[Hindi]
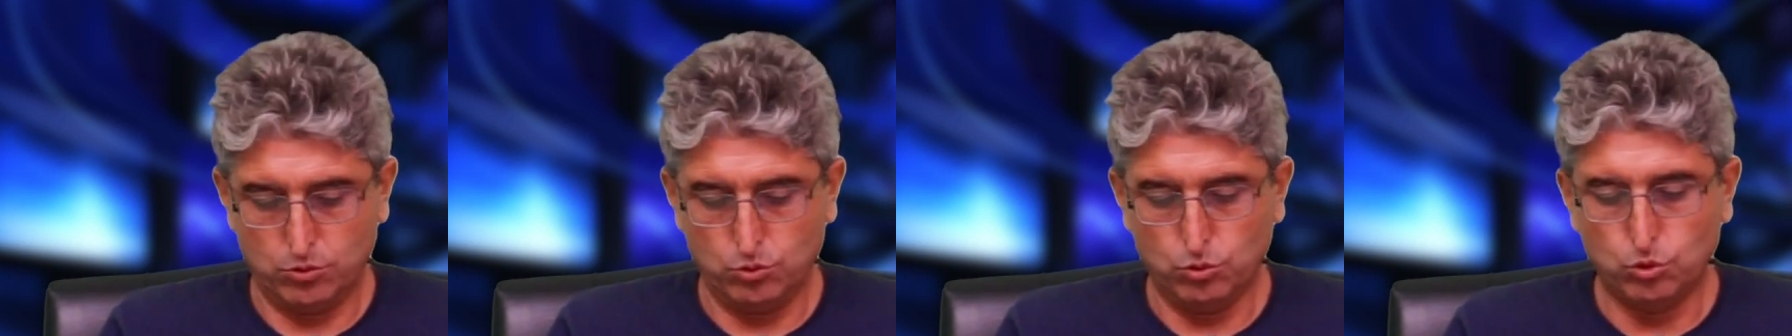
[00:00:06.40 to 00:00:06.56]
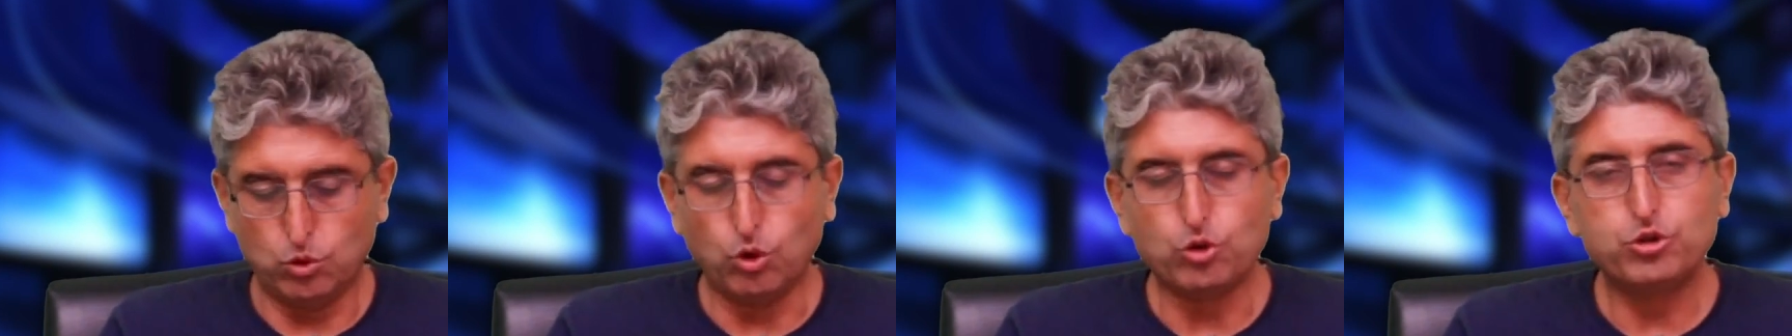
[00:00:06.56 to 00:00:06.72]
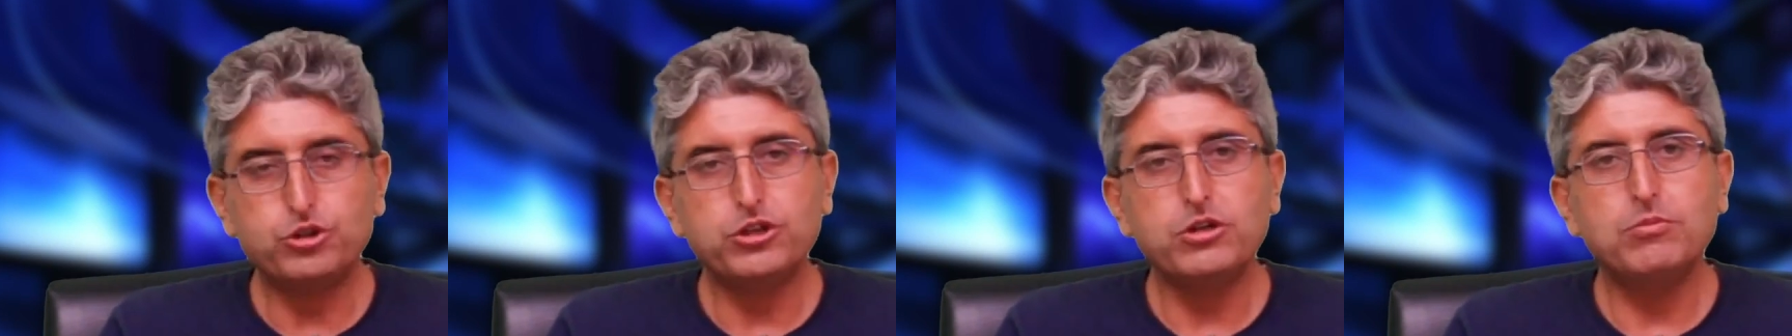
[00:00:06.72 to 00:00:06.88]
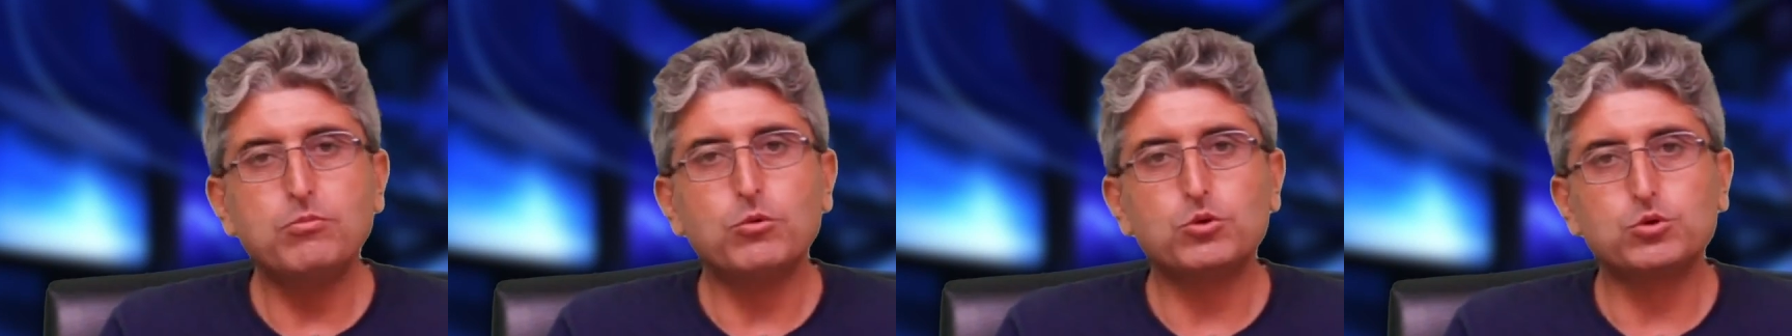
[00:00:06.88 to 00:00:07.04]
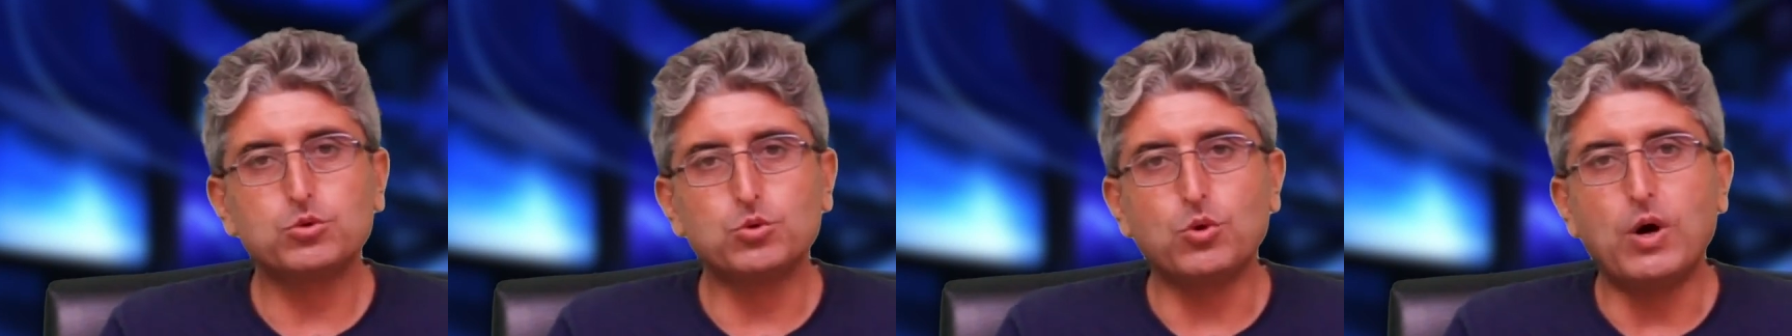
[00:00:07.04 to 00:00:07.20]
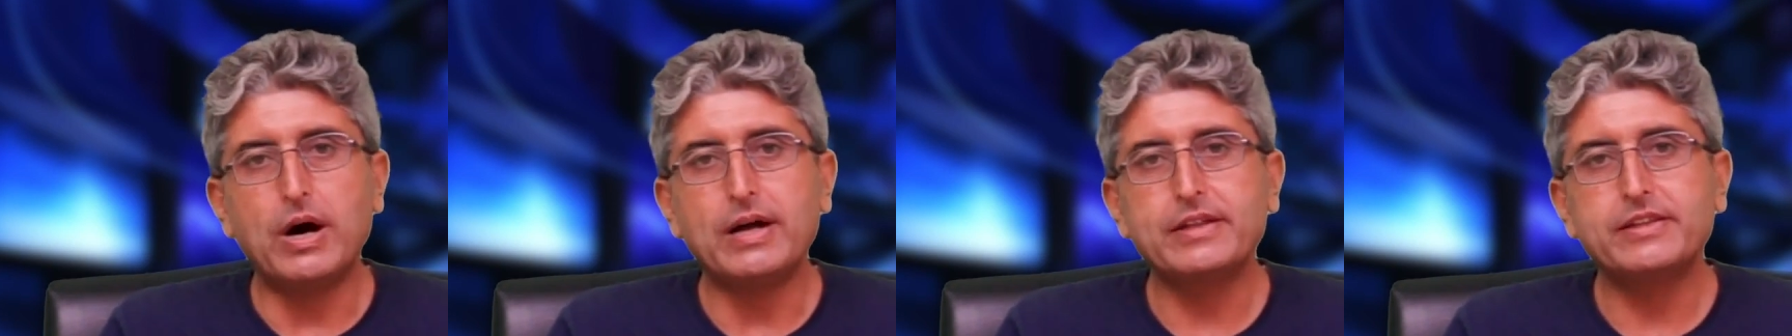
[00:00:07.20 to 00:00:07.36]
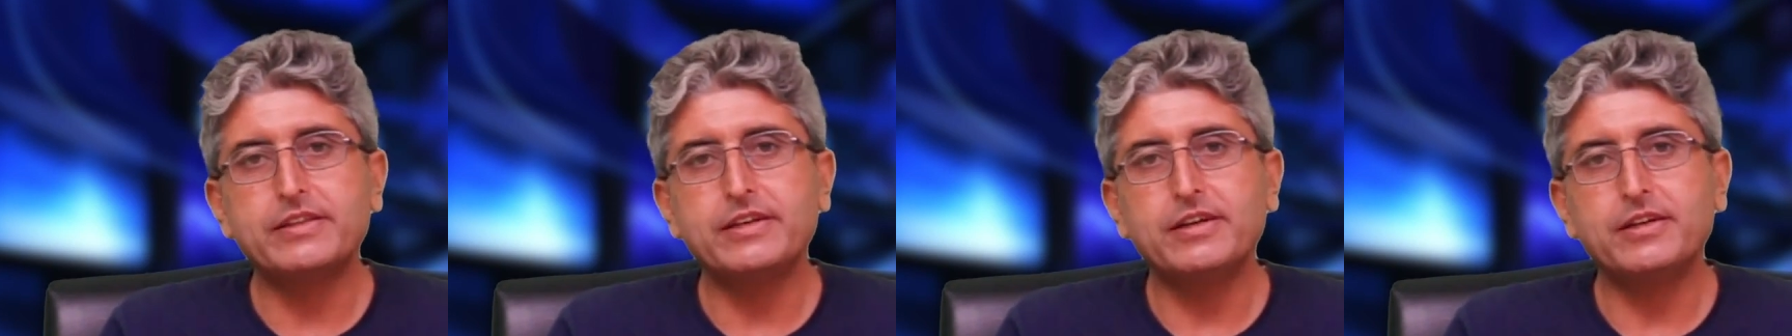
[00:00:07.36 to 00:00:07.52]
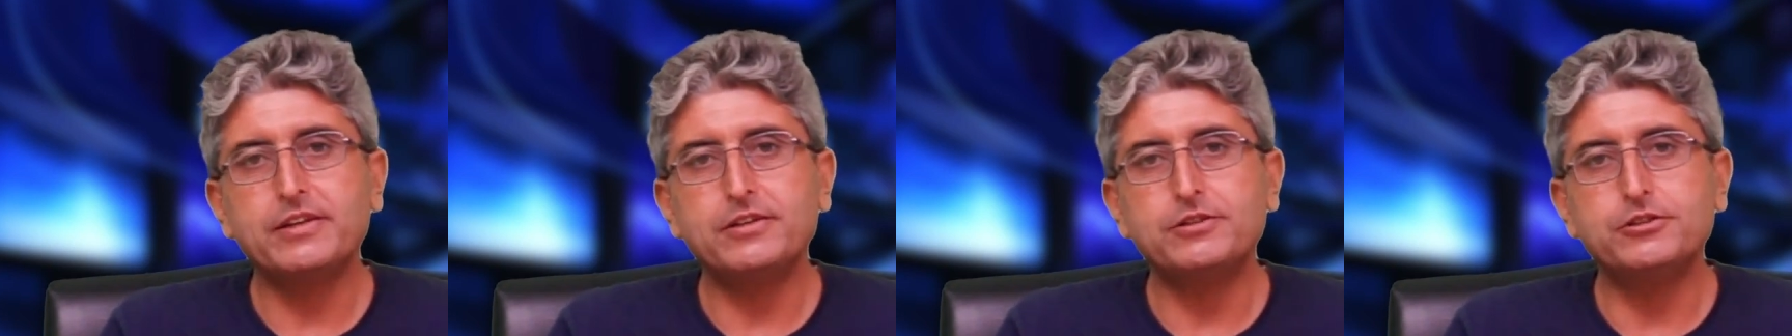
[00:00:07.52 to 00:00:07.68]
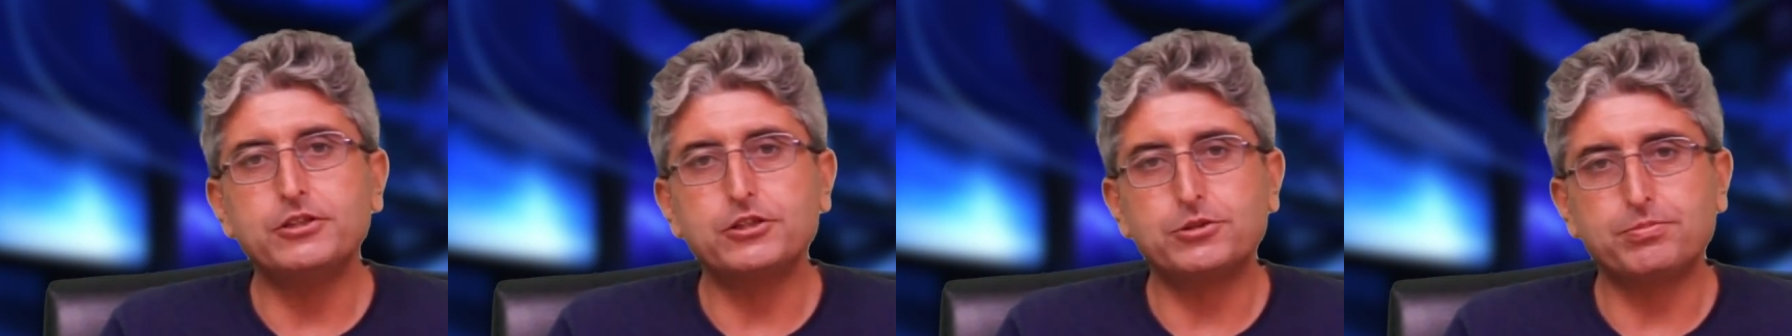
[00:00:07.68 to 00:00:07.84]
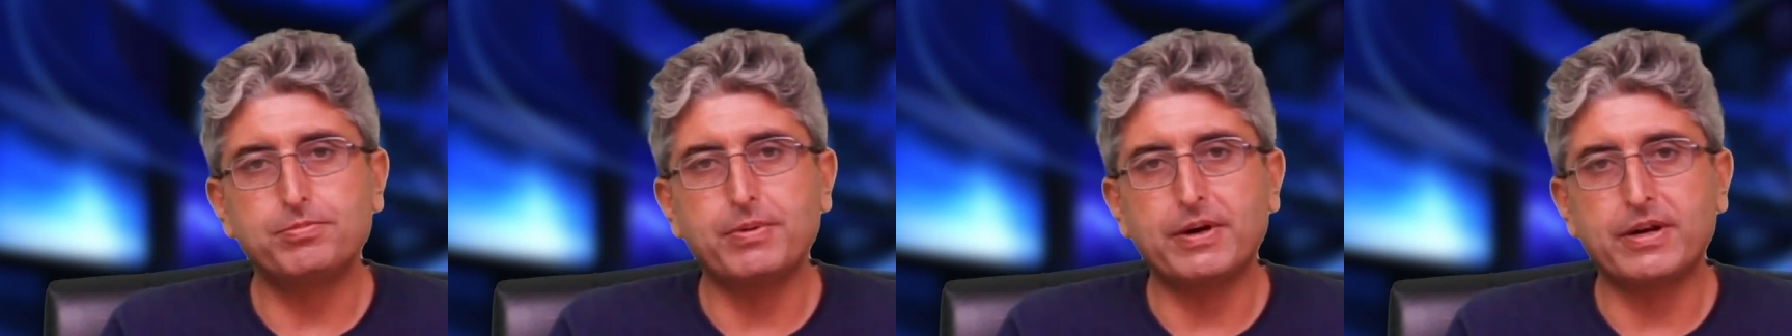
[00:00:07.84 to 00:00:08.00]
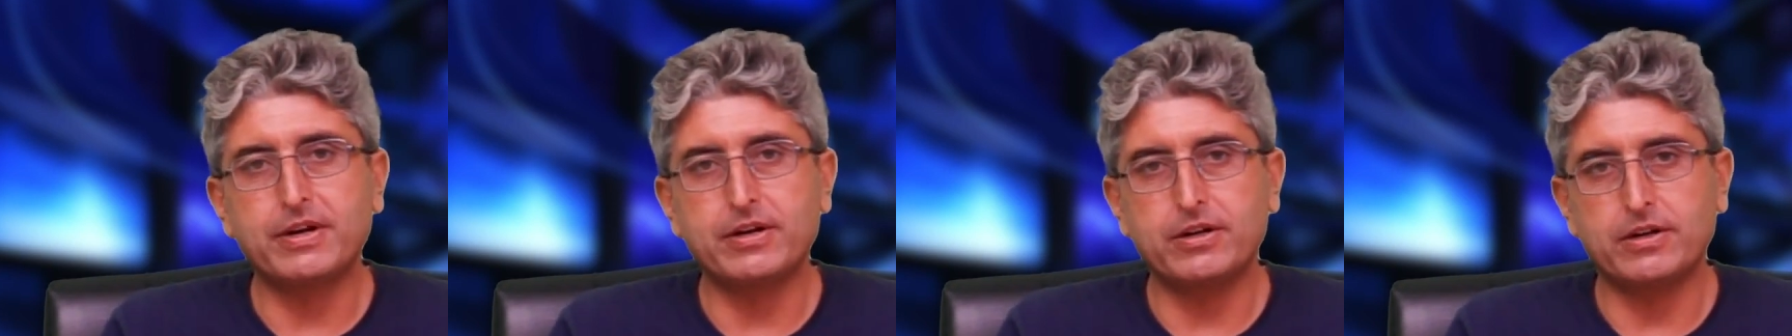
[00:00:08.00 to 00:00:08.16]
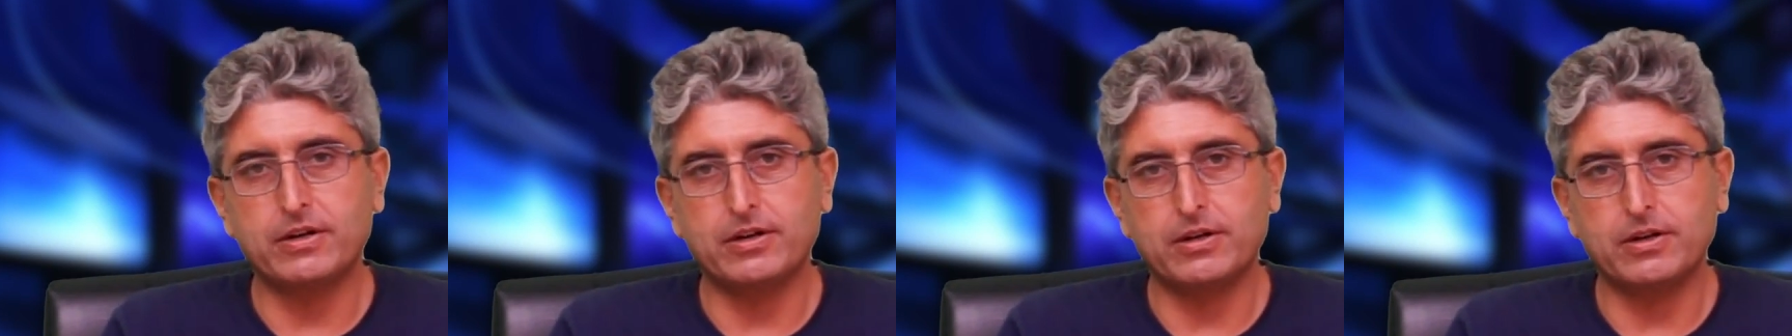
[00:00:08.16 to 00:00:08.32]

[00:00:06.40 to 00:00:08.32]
दो तीन मौजूद हैं जिस पर